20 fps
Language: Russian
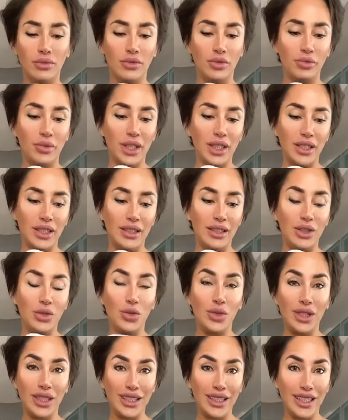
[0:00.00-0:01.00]
У меня, кстати,
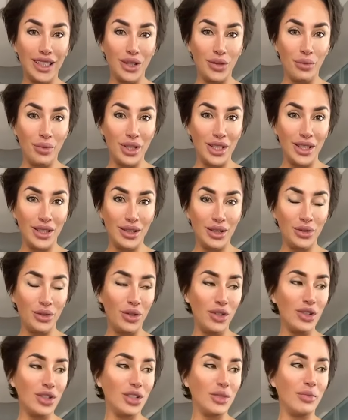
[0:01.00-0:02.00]
тут какао почти
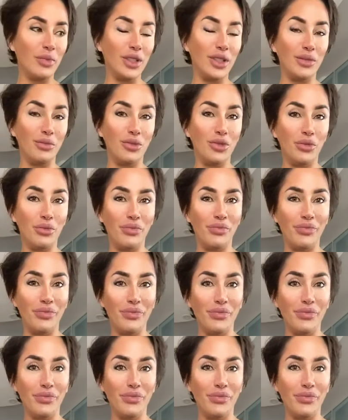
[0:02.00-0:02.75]
закончилось, поэтому,